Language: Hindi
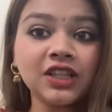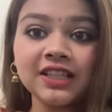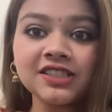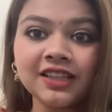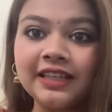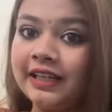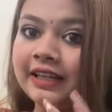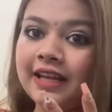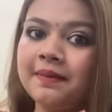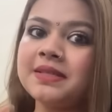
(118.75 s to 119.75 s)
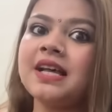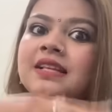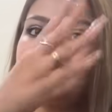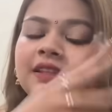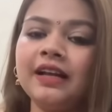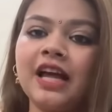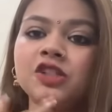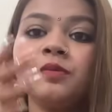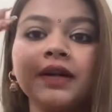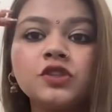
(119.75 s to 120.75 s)
जल्दी जल्दी डिटेल में साथ साथ
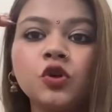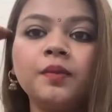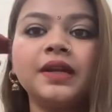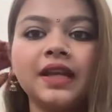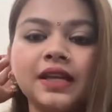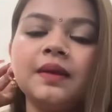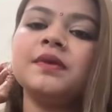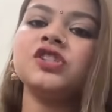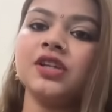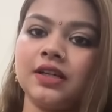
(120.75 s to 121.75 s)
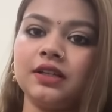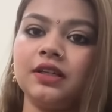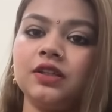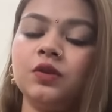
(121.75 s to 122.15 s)
अटैचमेंट जो भी रहेगी मैं शेयर करती